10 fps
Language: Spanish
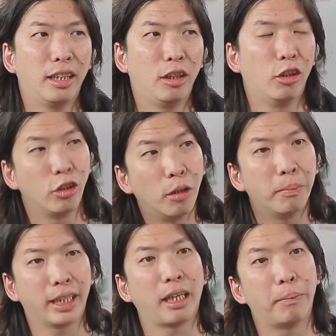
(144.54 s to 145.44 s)
los
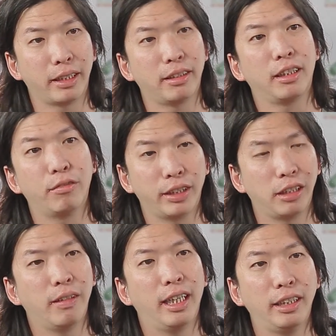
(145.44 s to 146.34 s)
nombres que aparecen en el
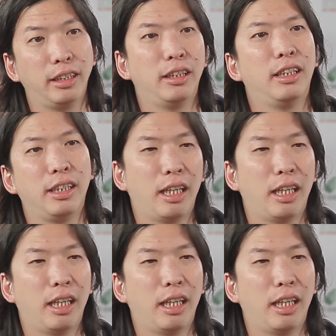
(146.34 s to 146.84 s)
festival y,